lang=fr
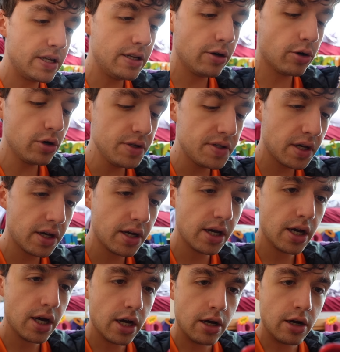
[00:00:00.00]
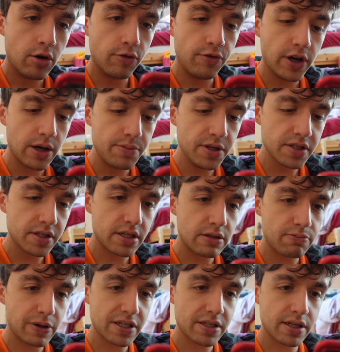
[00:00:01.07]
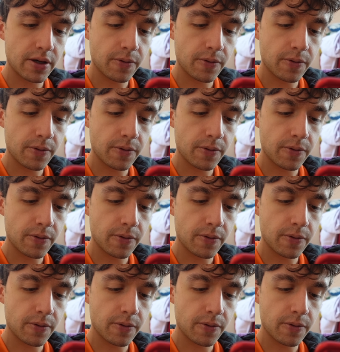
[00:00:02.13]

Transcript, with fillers: Lily Rose. On verra bien ce qui se passe.